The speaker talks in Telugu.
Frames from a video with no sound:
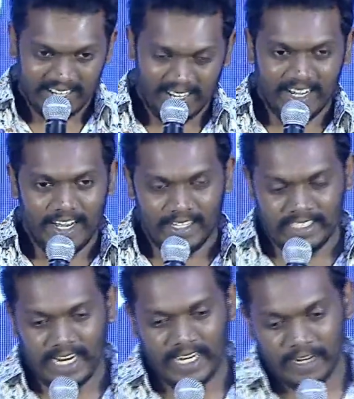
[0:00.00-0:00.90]
ఇంకా
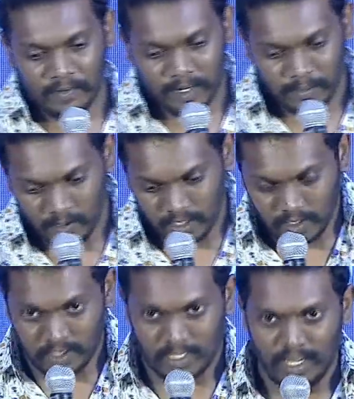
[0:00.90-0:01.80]
శేఖర్ ఫిలిం గురించి
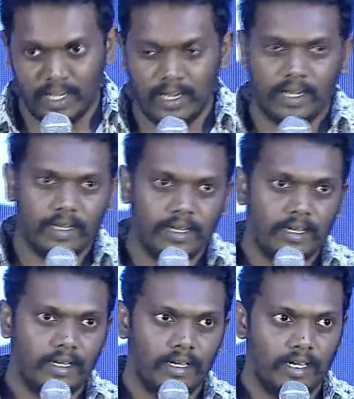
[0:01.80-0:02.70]
వస్తే
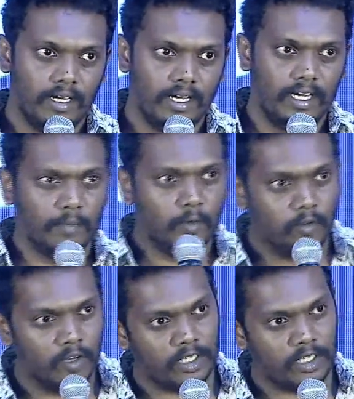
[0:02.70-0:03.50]
ఈ మూవీ